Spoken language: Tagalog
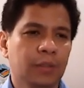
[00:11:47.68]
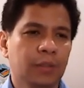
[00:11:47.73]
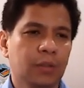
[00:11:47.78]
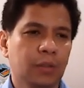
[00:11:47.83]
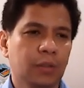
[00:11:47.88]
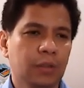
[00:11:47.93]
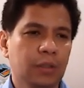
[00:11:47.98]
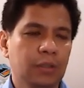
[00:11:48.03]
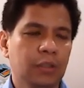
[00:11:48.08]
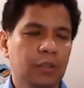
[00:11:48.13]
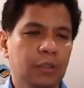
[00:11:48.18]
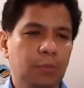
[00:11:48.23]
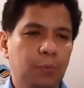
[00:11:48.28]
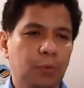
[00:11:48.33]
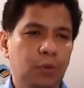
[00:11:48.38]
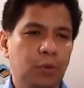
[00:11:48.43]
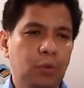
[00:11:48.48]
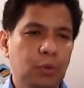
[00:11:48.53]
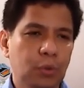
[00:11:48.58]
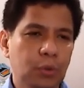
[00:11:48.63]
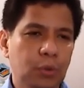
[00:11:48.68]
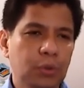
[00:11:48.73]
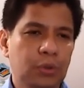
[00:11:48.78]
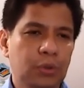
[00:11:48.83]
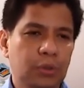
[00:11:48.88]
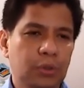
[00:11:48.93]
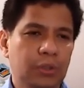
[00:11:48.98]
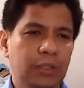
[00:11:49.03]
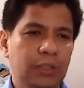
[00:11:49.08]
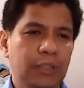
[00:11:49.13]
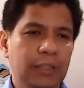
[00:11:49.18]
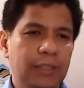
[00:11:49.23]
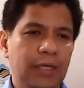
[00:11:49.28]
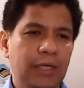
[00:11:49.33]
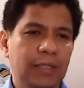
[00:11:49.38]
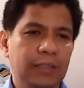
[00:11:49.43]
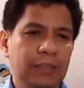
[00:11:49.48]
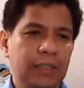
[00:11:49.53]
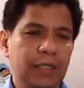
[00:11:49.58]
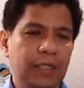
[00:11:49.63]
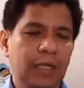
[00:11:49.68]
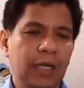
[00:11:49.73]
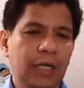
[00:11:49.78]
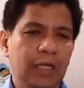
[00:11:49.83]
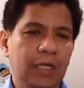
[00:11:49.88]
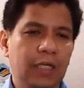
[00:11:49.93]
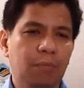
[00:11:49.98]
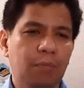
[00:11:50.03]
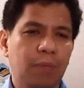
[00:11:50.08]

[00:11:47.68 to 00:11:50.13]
so this is produced industrially